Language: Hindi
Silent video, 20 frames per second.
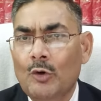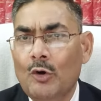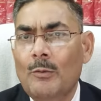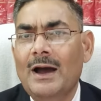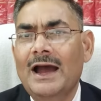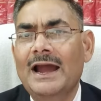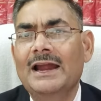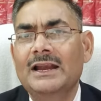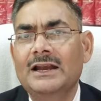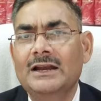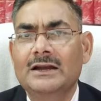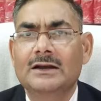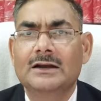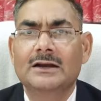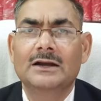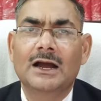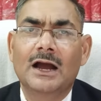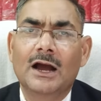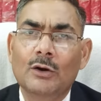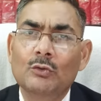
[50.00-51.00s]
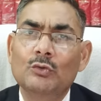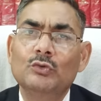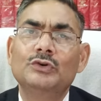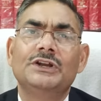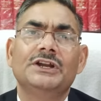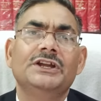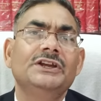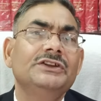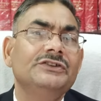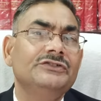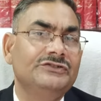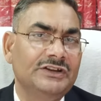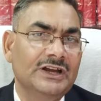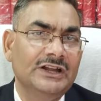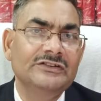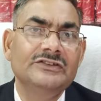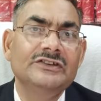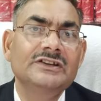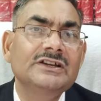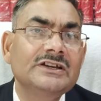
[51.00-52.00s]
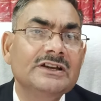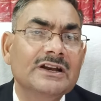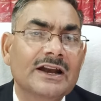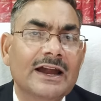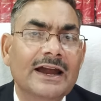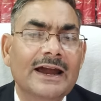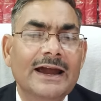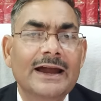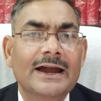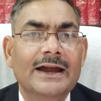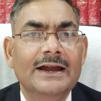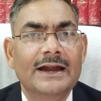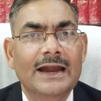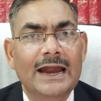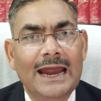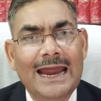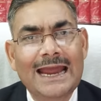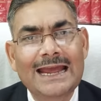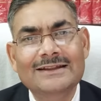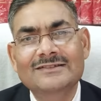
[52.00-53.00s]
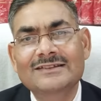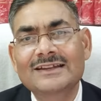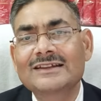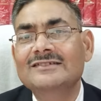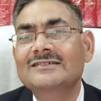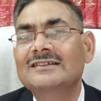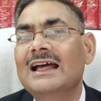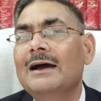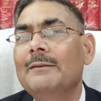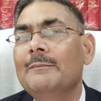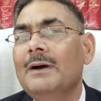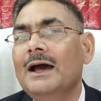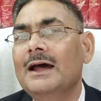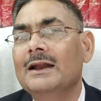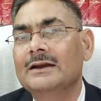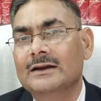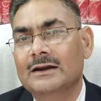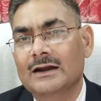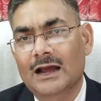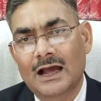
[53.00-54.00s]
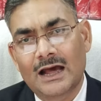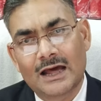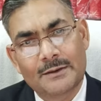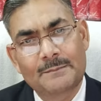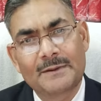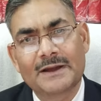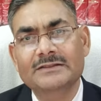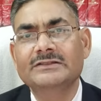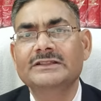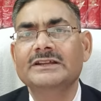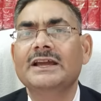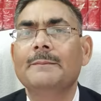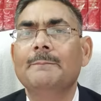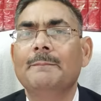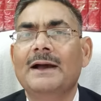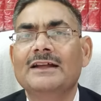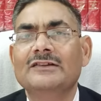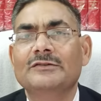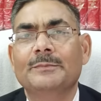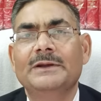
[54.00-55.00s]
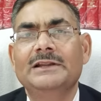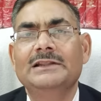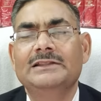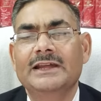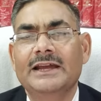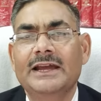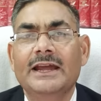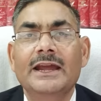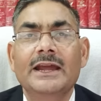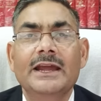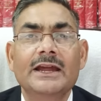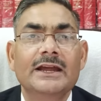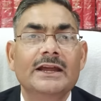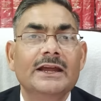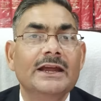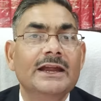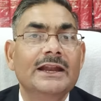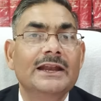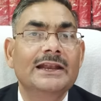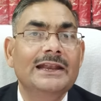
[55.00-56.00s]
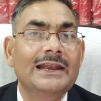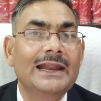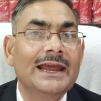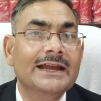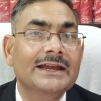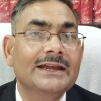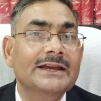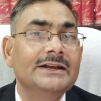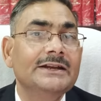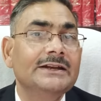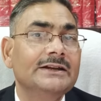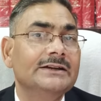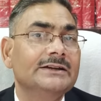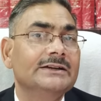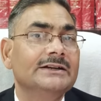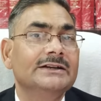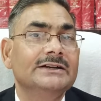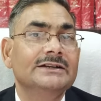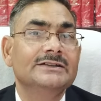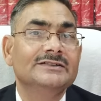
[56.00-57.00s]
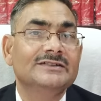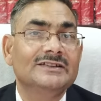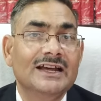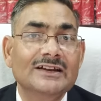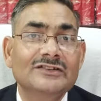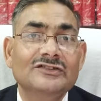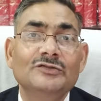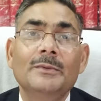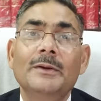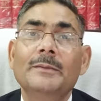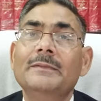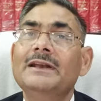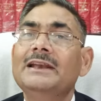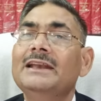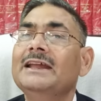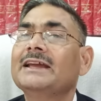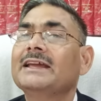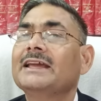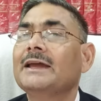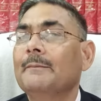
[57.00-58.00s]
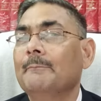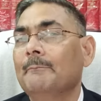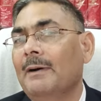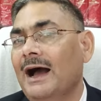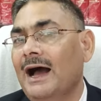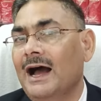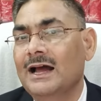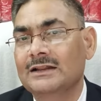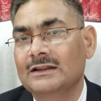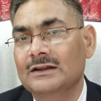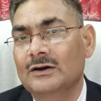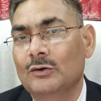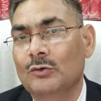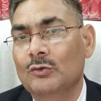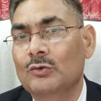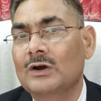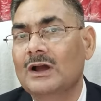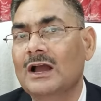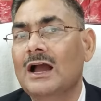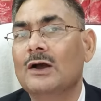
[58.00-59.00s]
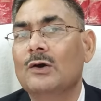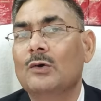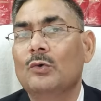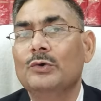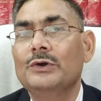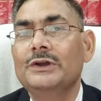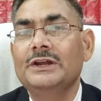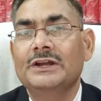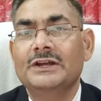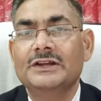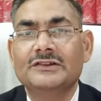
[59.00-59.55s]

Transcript: मोबाइल अंगूठी जंजीर ऐसे सामान हर व्यक्ति के पास मिलते हैं लेकिन सर्च में मिलने के बाद उनका कोई